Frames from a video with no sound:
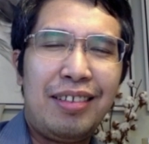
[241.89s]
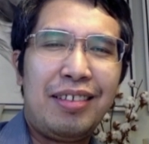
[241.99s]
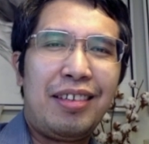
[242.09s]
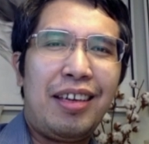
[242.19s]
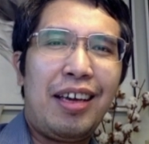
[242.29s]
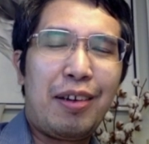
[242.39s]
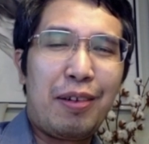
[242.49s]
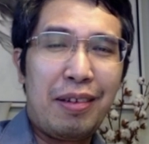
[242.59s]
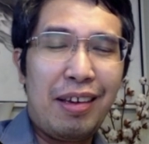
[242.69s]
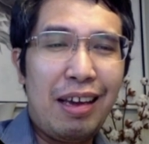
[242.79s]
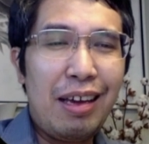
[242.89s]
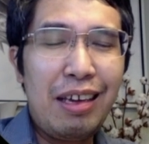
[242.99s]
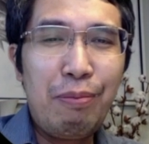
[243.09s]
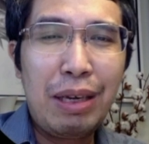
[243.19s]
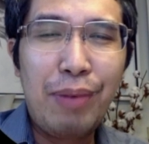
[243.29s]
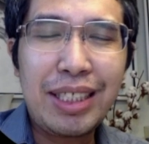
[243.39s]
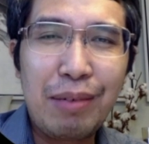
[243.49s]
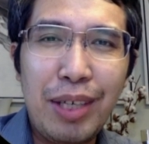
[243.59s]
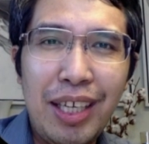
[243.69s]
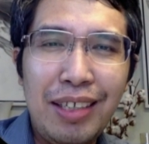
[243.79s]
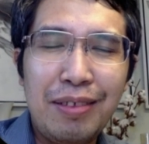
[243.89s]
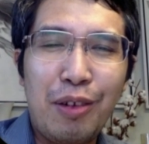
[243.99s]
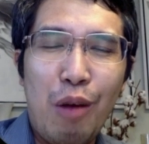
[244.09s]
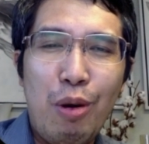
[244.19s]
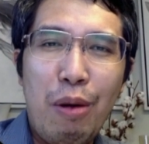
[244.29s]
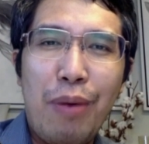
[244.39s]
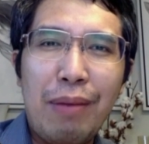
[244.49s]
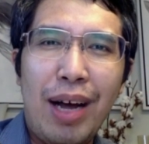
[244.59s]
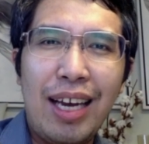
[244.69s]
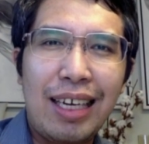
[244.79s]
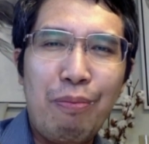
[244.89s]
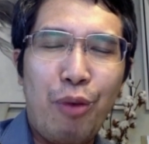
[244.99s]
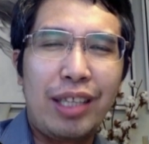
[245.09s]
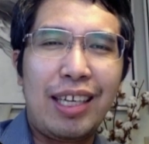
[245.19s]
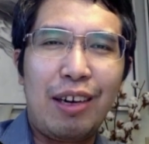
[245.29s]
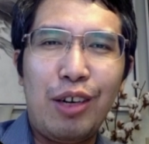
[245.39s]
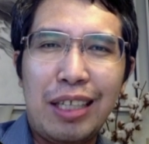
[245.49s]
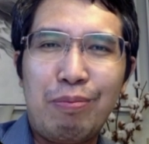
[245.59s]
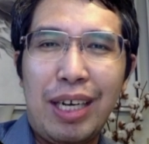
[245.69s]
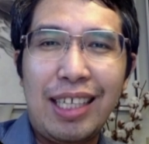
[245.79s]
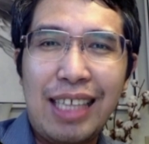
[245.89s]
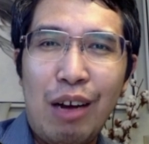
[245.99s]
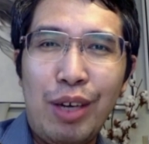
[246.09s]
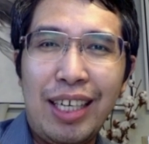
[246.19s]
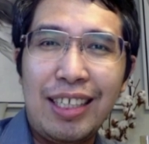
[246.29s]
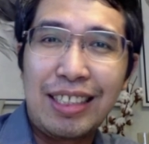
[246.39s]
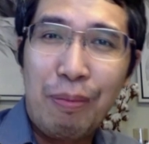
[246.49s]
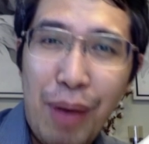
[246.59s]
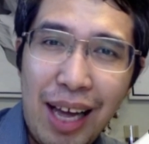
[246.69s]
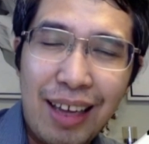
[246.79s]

E eh, ibig ba sabihin, kung mapagmahal ka, pwede ka ulit mag-asawa ng isa pa?